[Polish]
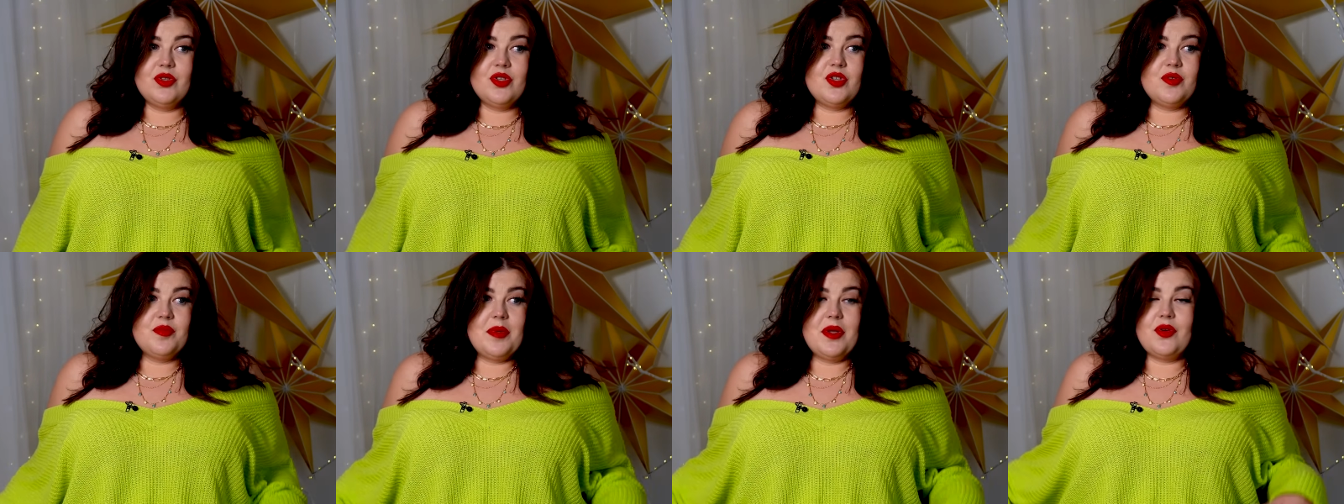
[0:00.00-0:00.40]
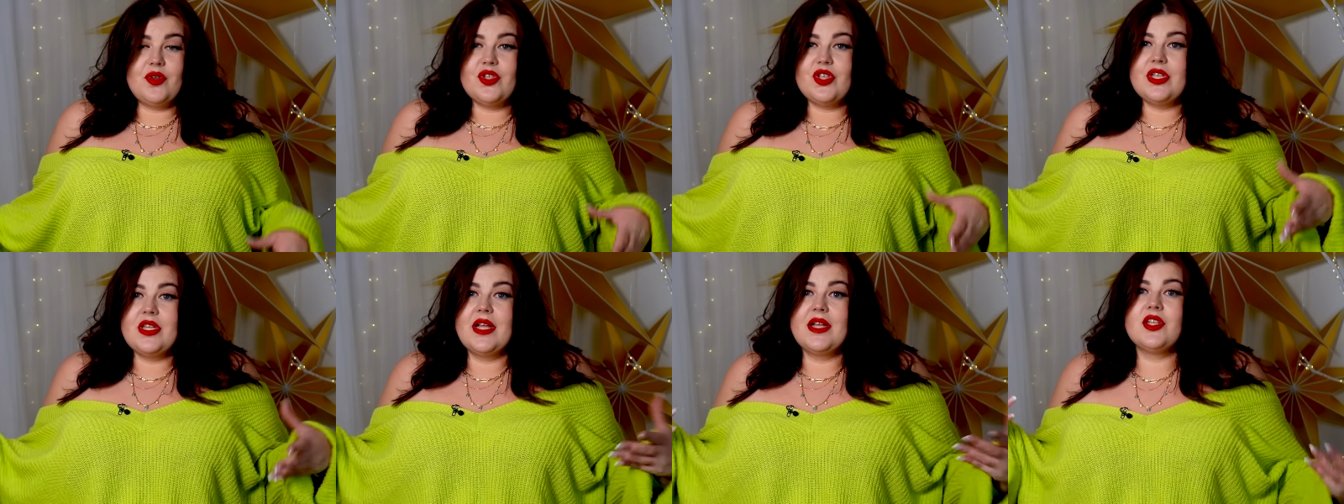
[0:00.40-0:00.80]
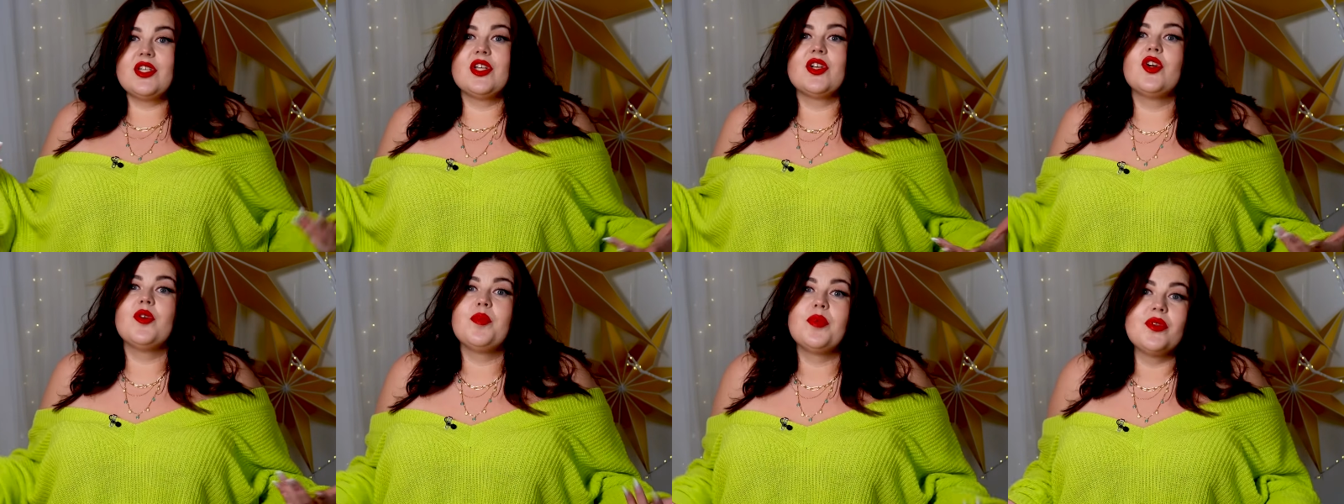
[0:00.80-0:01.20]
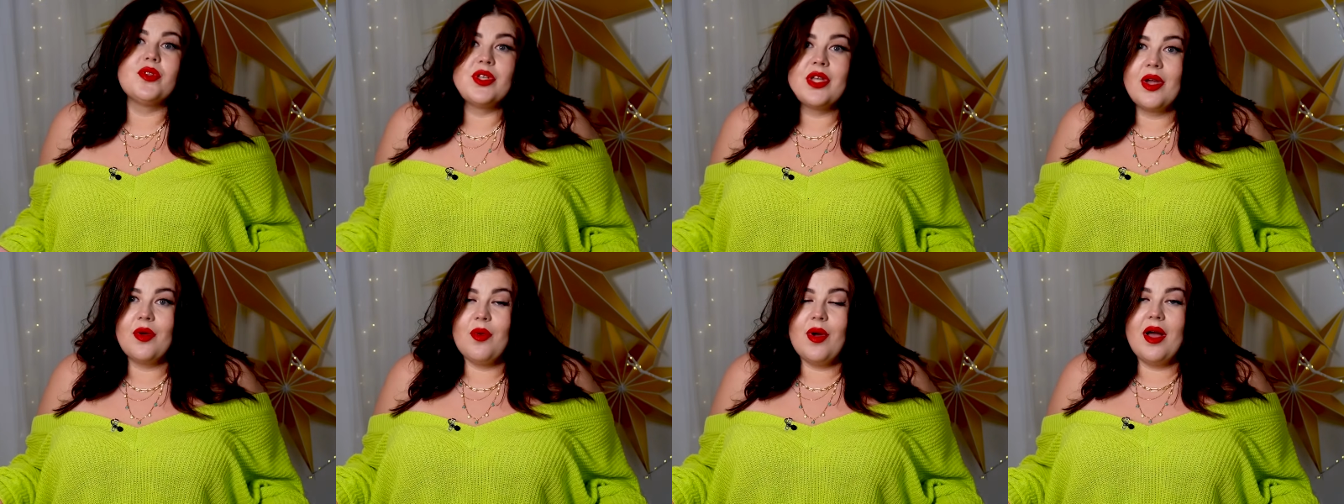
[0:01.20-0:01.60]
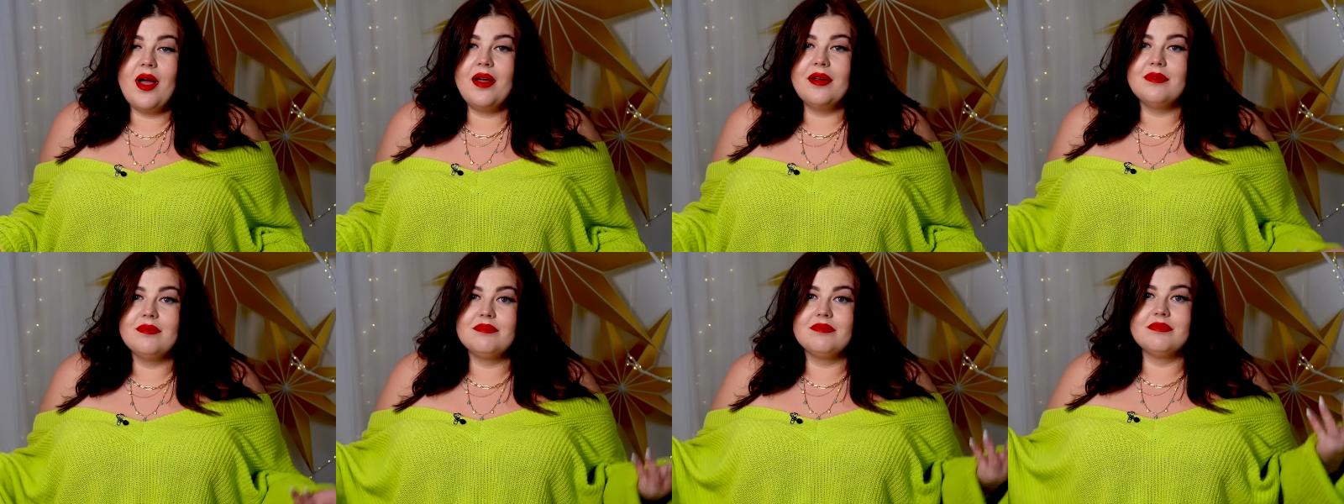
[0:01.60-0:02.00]
no, żebym jakoś inaczej go
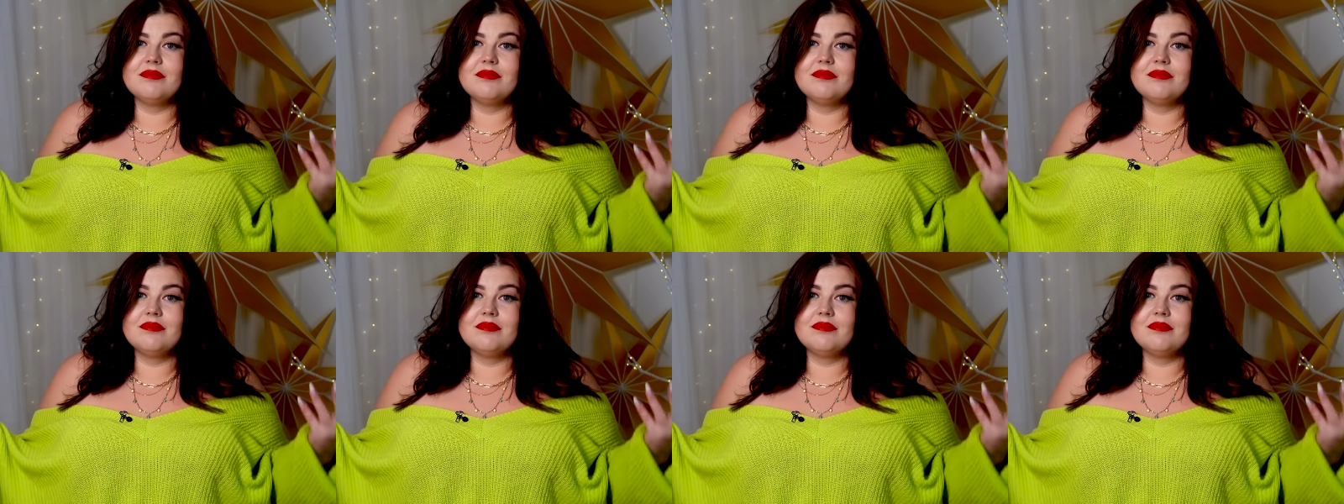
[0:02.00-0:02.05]
podjęła,